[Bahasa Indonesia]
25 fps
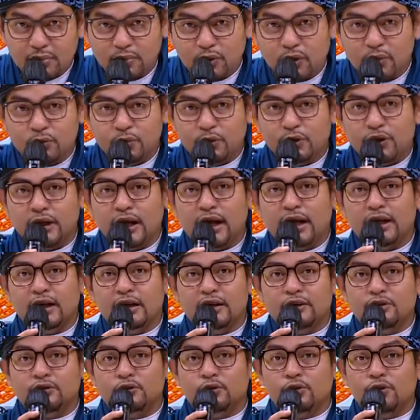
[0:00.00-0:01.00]
maupun yang ada
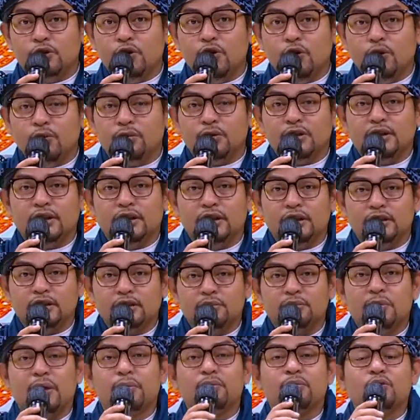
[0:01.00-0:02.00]
di studio menjadi
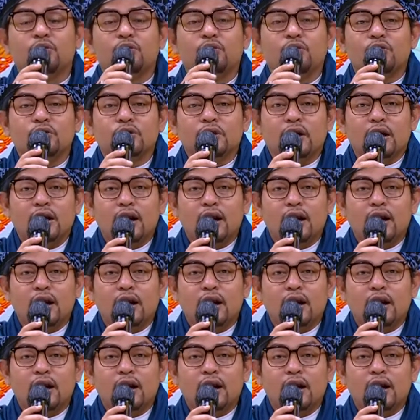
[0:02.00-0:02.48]
sebab turunnya